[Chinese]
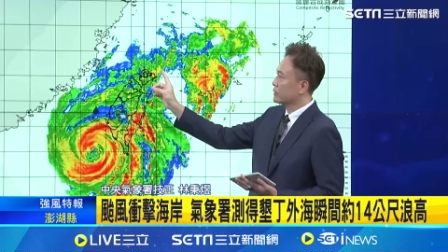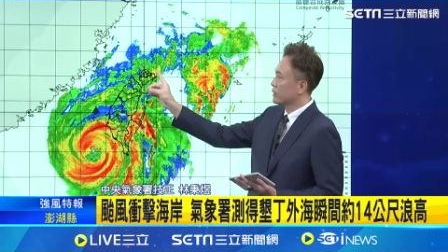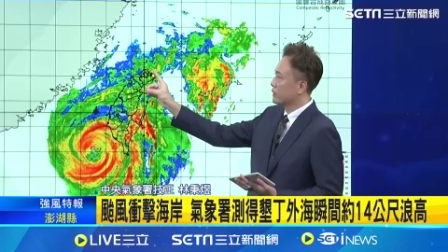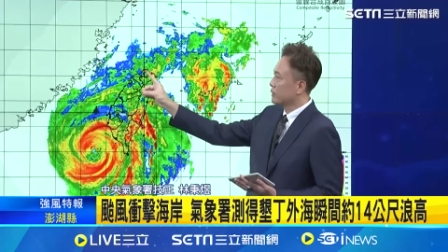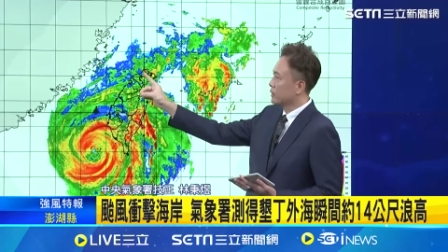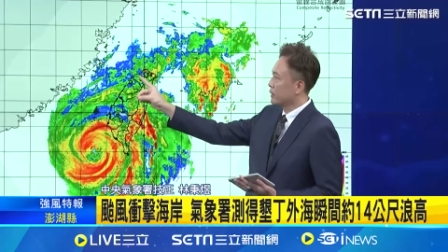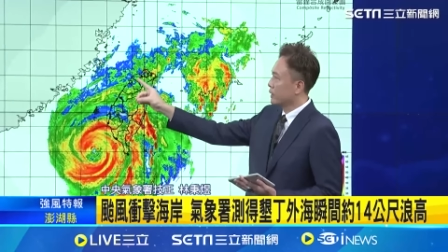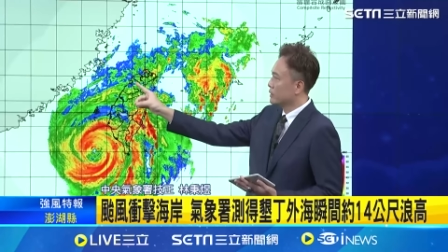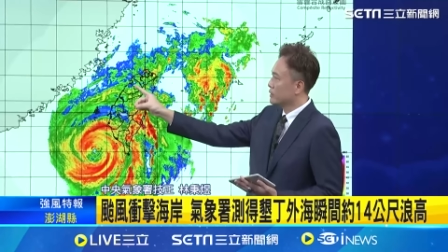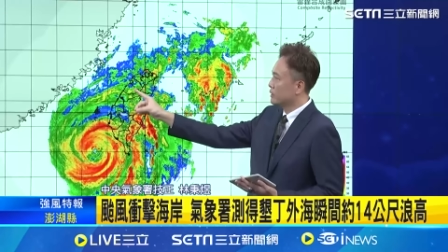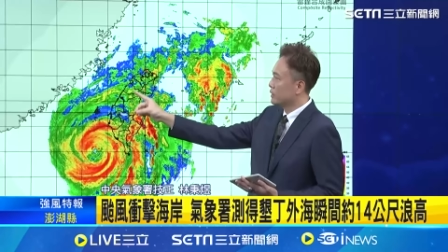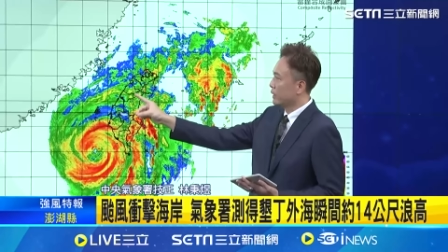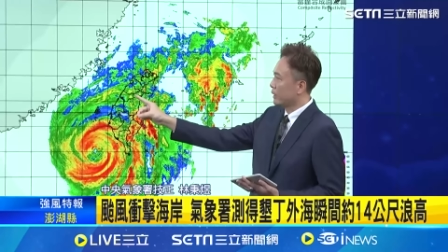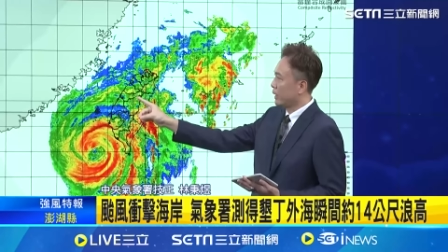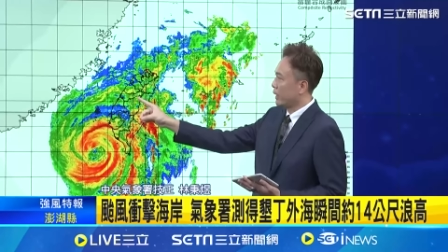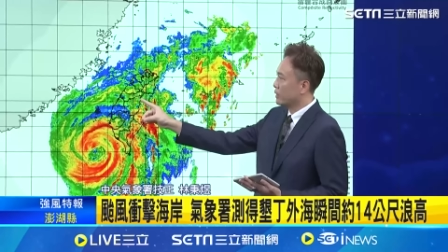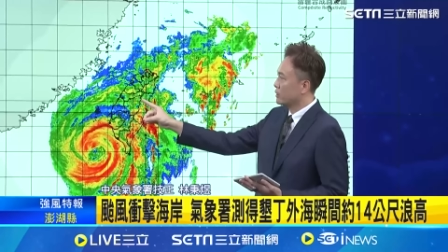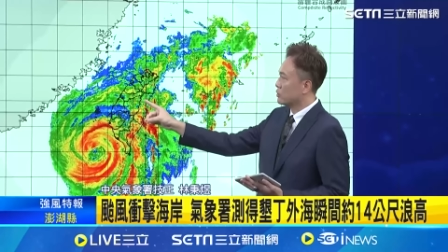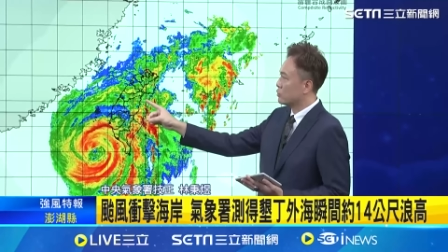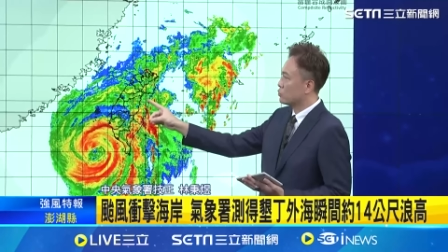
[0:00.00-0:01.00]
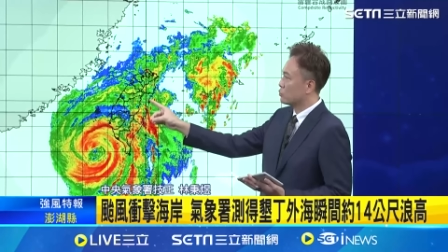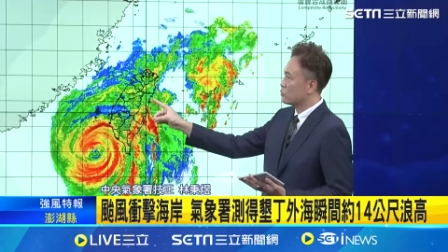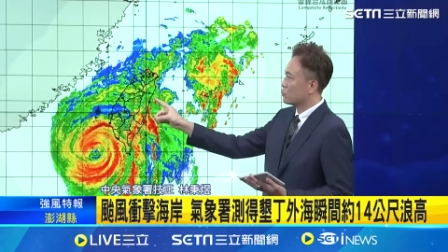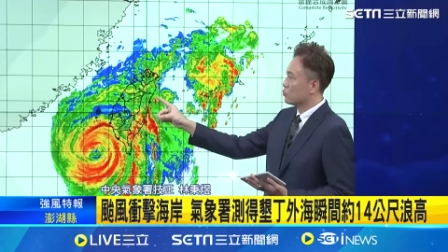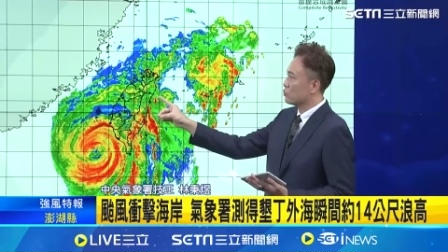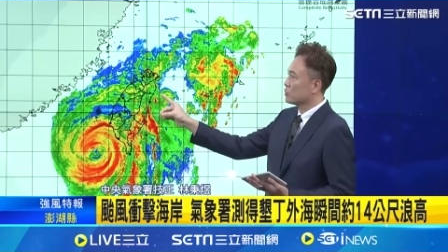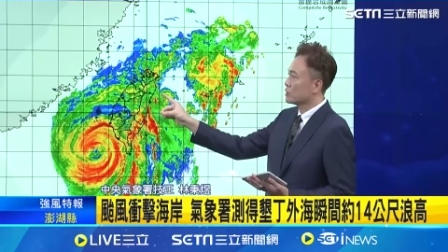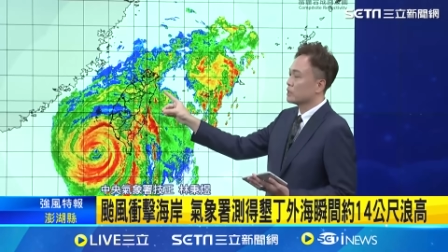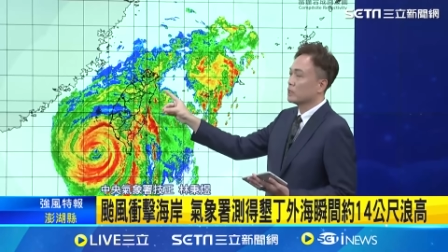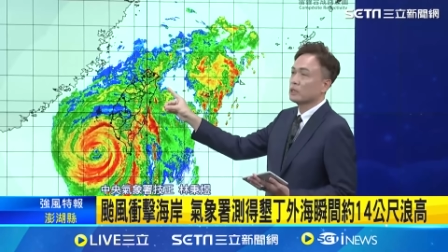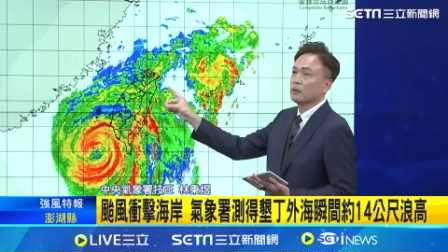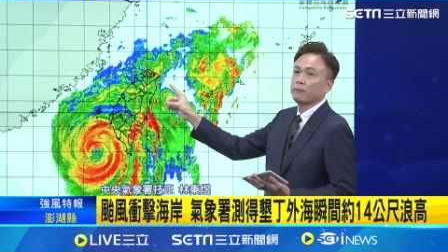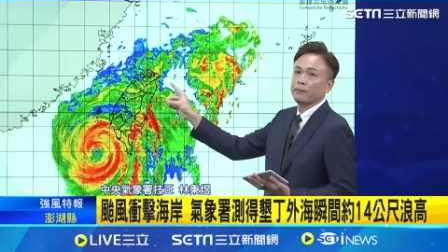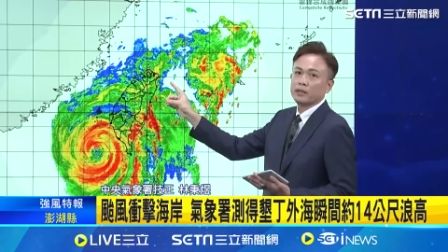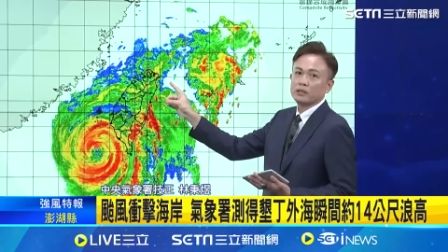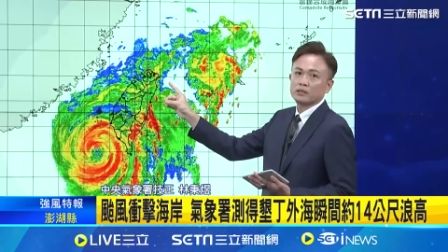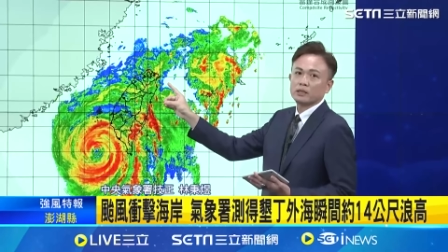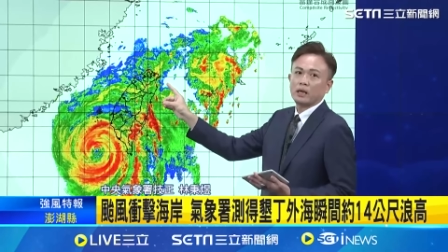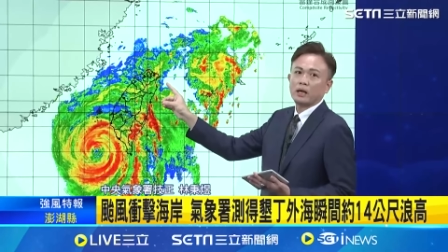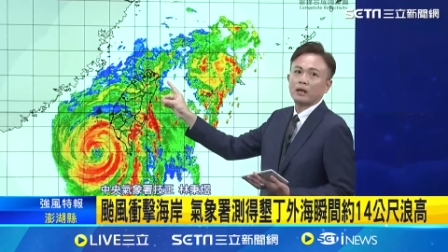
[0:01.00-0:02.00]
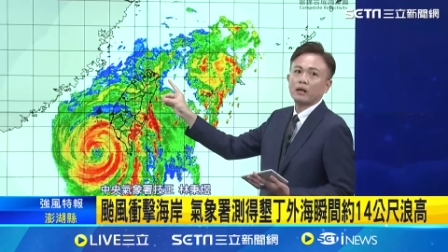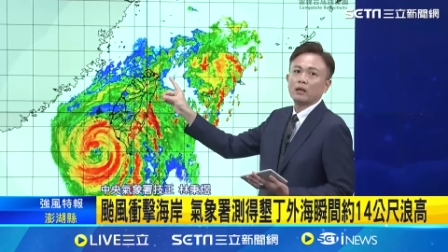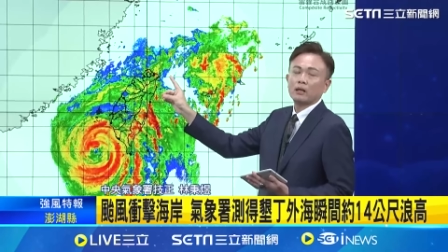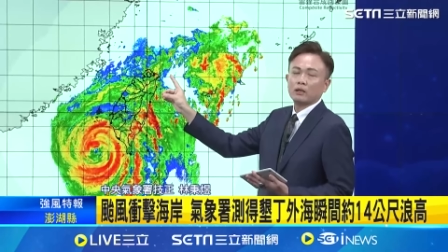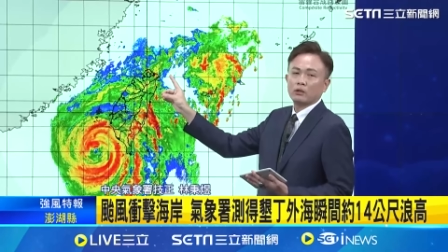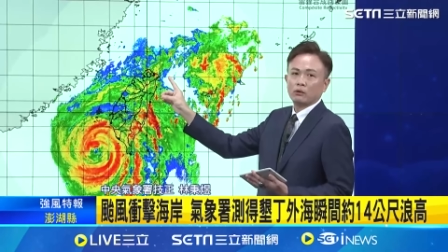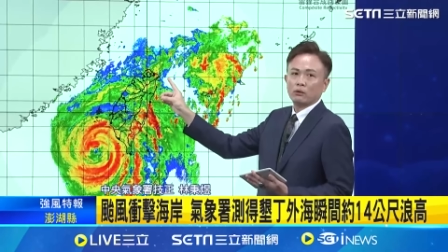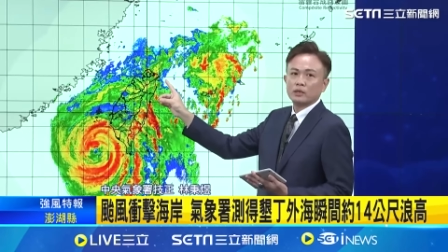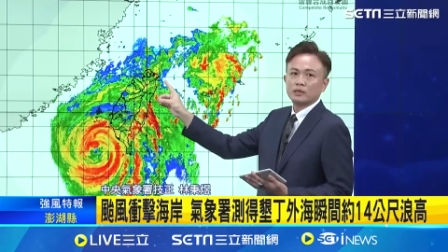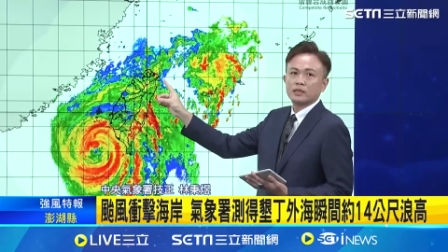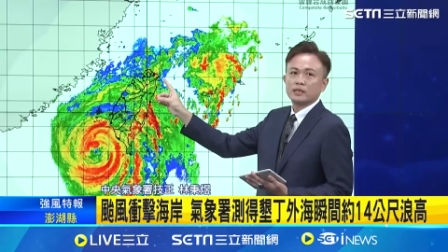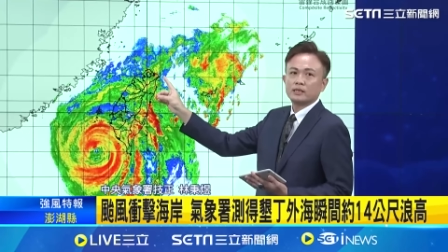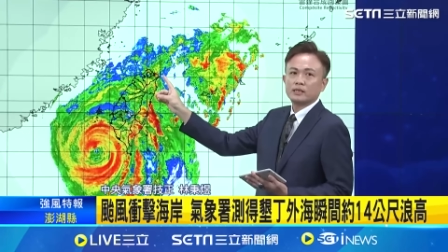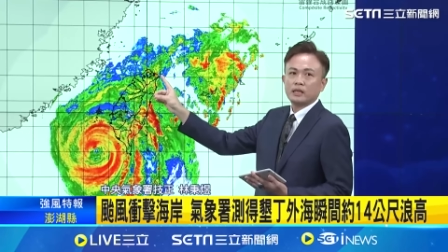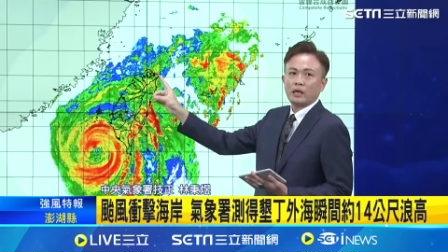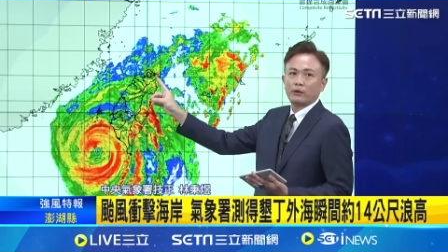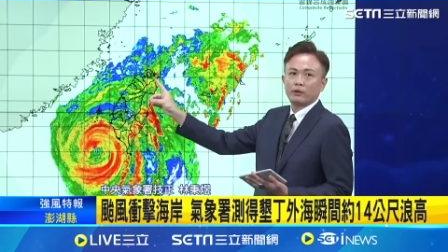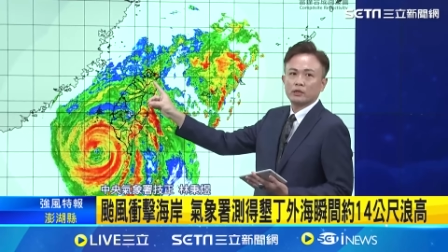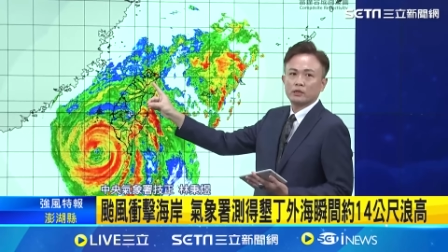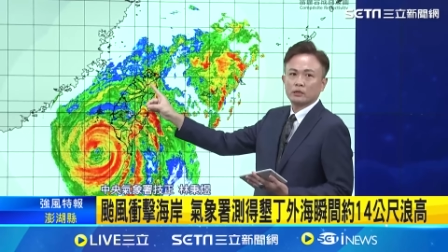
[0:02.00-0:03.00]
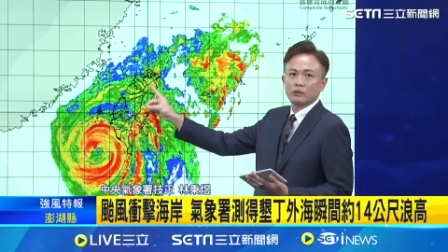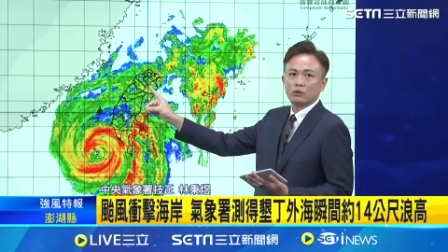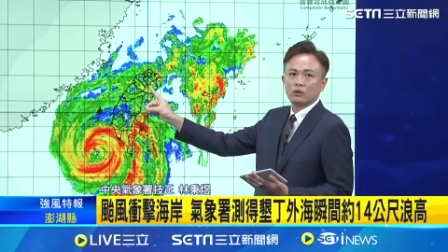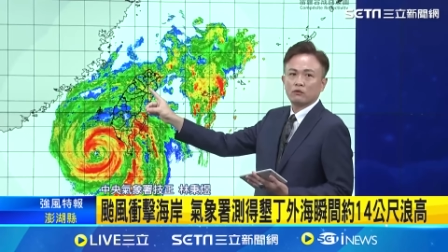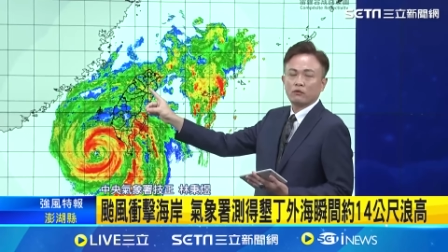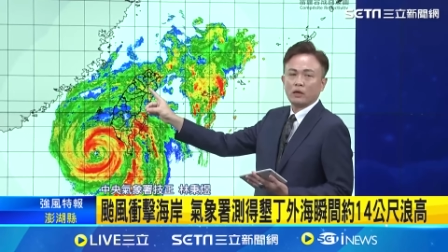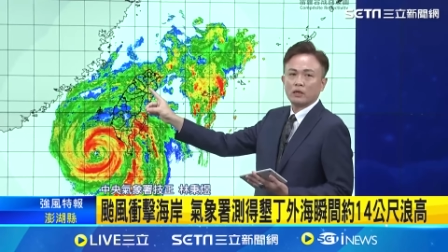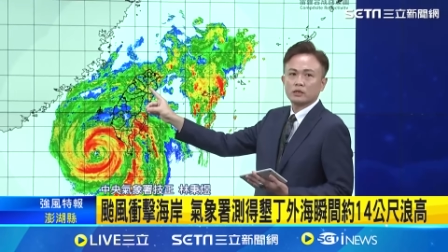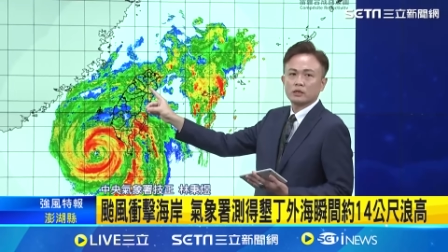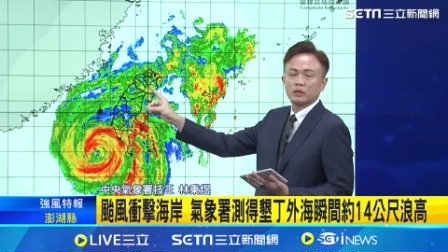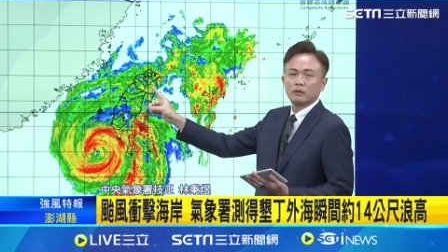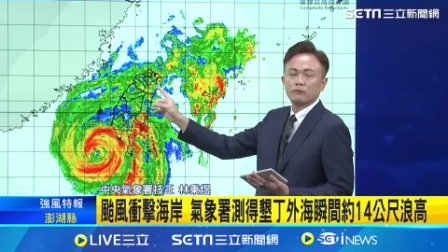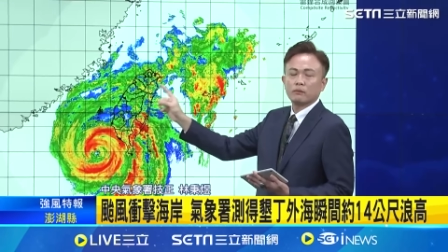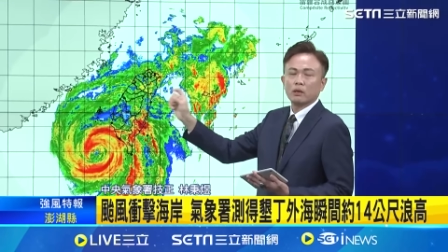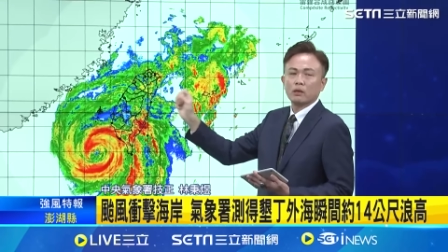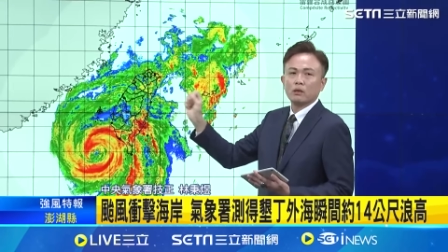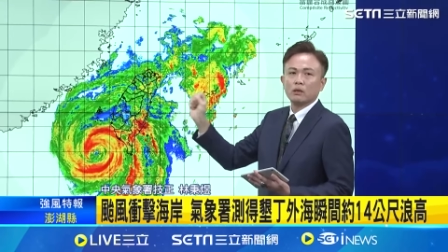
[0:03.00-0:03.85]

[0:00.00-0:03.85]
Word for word: 今天天气也开始逐渐的变差，有一些下雨的情况发生。